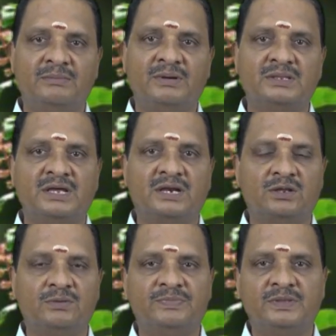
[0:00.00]
மருந்தாக
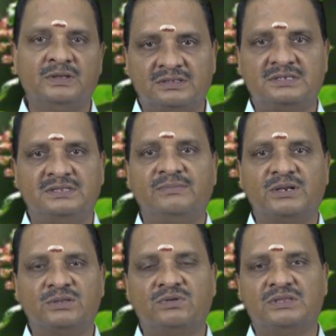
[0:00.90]
இருக்கும் சித்த
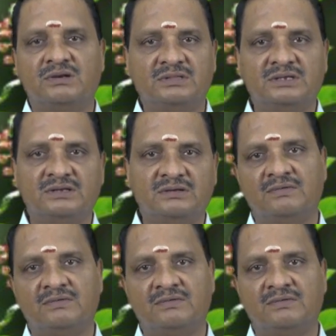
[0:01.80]
மருத்துவத்தில் வந்து